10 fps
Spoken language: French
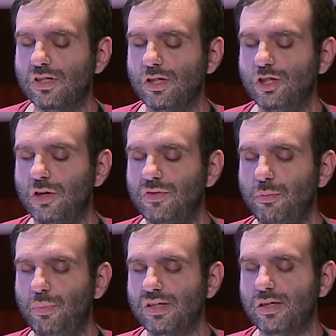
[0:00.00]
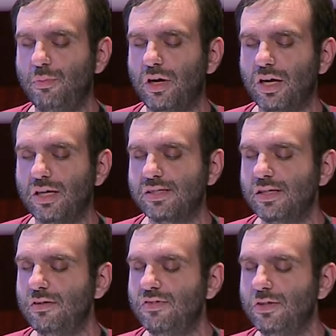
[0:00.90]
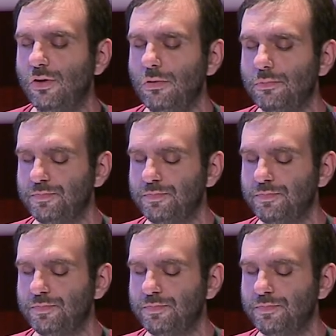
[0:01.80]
ça j'y reviens pas, ça paraît assez évident.